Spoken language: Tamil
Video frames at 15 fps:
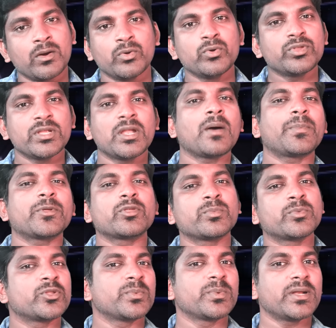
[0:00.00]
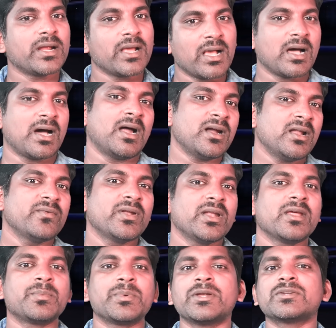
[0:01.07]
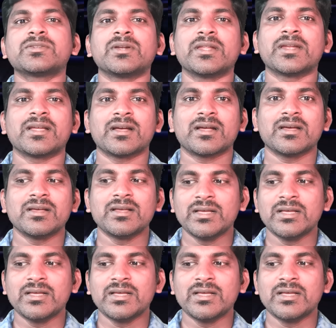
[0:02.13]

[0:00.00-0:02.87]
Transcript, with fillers: நூற்றி நாற்பத்தொம்பது பேரை காணவில்லை அப்படின்னு சொல்லியிருக்காங்க